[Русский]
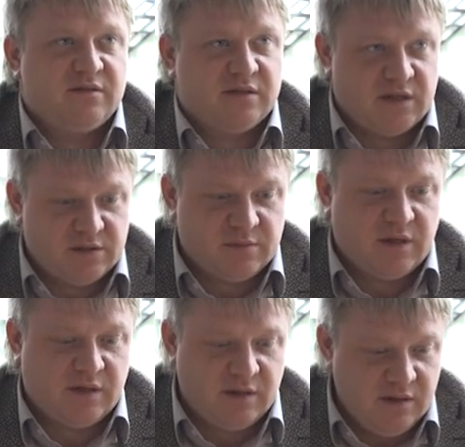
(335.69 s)
скажем
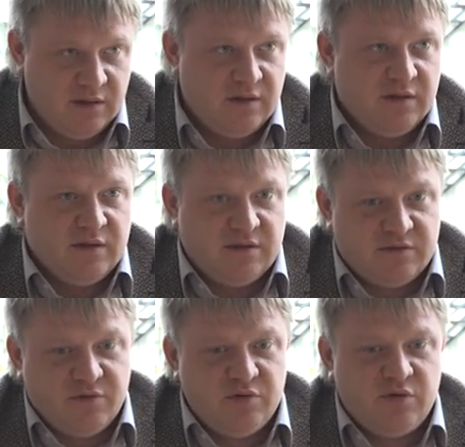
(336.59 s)
так, свою